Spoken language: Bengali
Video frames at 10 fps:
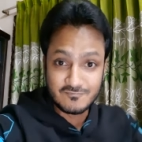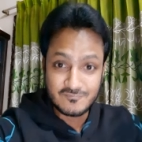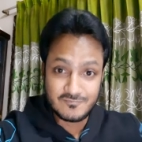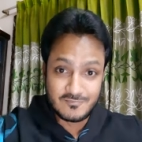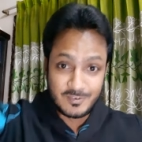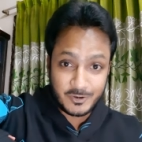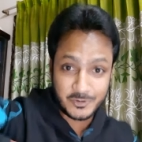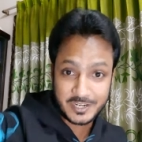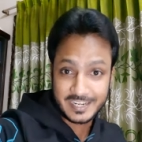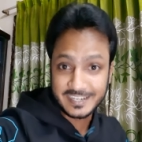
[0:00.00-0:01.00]
হুম
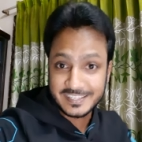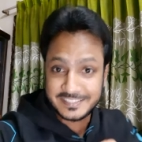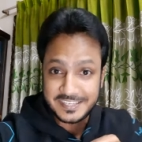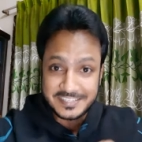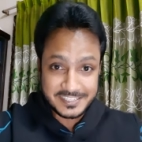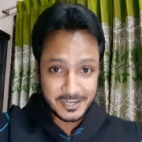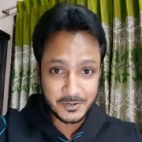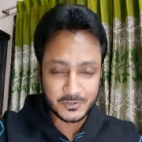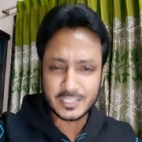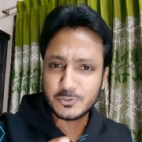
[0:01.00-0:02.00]
করে নাচতে ছিল
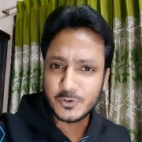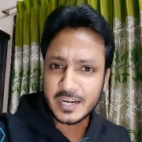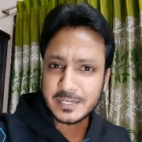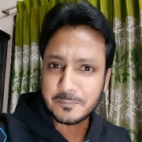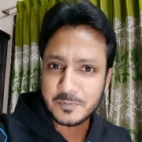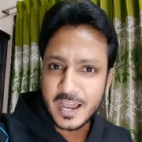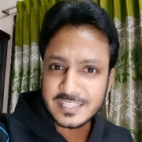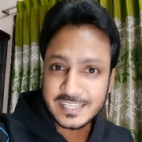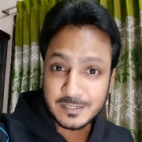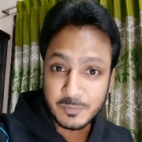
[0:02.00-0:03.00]
কিন্তু এটা
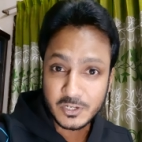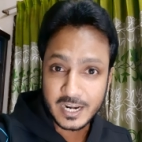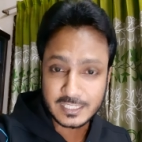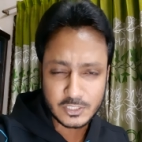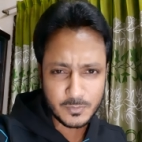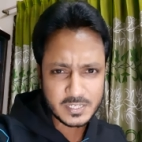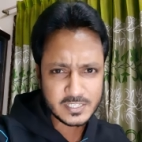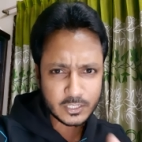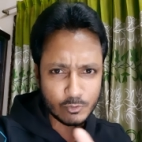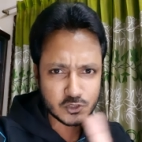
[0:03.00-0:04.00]
ব্রাজিল মনে রাখতে হবে
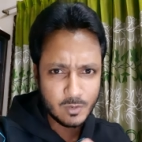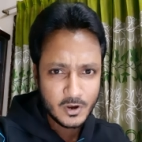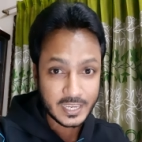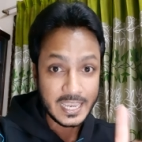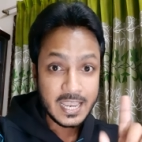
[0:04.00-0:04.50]
যে কোনো সময়